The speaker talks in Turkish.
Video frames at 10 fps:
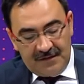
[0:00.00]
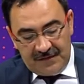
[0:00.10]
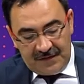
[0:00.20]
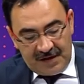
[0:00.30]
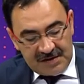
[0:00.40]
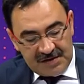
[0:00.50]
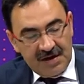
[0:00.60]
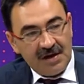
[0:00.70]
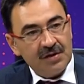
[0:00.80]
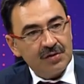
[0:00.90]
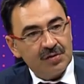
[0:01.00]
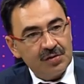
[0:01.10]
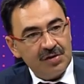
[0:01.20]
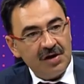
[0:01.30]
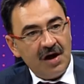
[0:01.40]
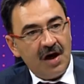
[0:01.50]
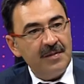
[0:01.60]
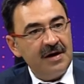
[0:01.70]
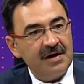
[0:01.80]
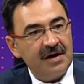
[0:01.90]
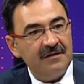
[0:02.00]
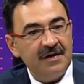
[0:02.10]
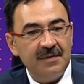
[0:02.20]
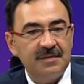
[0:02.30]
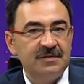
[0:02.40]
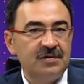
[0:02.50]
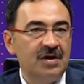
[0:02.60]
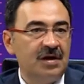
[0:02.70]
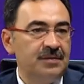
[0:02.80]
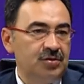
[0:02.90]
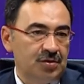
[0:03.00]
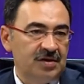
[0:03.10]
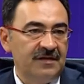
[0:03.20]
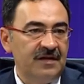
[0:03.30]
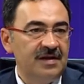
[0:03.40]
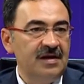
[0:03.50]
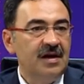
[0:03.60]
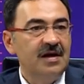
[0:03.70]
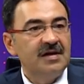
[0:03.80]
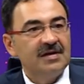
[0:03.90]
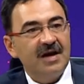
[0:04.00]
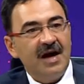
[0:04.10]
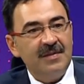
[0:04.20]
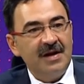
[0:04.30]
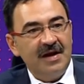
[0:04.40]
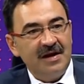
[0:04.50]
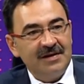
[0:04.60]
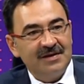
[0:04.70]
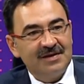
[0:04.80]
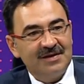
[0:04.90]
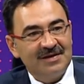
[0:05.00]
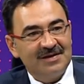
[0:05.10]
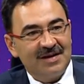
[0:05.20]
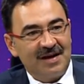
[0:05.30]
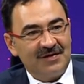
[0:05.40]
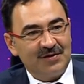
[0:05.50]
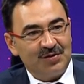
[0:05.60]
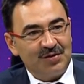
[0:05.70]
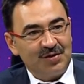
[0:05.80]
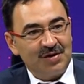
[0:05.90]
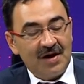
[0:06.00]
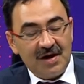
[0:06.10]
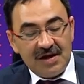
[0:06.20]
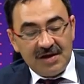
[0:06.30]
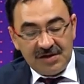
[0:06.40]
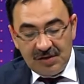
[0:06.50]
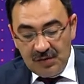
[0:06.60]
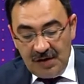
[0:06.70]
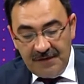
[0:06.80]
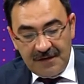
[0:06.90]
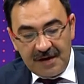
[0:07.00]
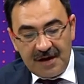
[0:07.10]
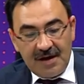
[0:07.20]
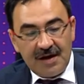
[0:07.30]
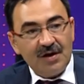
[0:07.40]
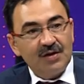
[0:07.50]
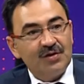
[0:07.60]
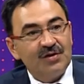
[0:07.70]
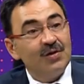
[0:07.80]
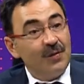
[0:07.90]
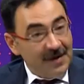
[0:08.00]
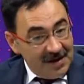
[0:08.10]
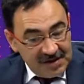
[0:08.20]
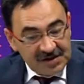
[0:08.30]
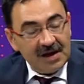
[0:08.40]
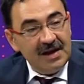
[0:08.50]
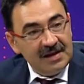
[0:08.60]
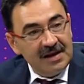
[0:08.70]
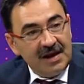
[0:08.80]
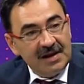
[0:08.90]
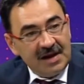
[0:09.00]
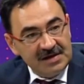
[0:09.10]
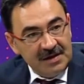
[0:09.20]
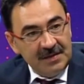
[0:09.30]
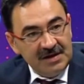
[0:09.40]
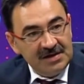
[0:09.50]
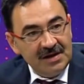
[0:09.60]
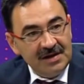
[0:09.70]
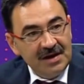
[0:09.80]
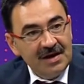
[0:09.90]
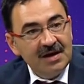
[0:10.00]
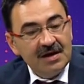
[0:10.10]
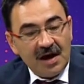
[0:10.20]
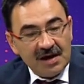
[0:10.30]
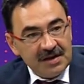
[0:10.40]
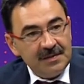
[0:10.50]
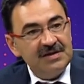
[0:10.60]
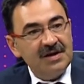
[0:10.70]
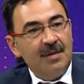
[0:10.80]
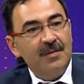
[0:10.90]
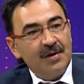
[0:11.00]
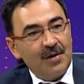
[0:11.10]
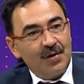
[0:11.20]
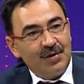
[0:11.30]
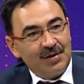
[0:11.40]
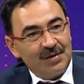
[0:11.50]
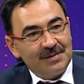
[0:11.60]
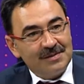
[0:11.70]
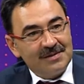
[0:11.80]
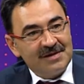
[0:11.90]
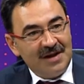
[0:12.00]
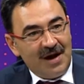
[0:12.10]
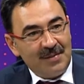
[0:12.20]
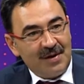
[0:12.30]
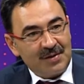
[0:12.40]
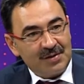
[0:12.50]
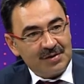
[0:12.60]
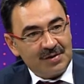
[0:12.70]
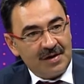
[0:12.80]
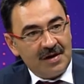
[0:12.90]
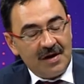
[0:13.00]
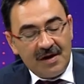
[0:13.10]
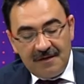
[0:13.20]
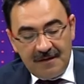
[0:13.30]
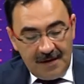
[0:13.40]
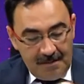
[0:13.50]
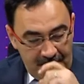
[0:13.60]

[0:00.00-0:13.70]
Fransa, Rusya, Amerika ve dünyanın birçok devleti Ermenilerin tarafını tutuyor. Evet. İşin tuhafı. E şimdiki şimdiki toprağı işgal edilen Azerbaycan Azerbaycan ambargo kondu. Silah ambargosu. Ve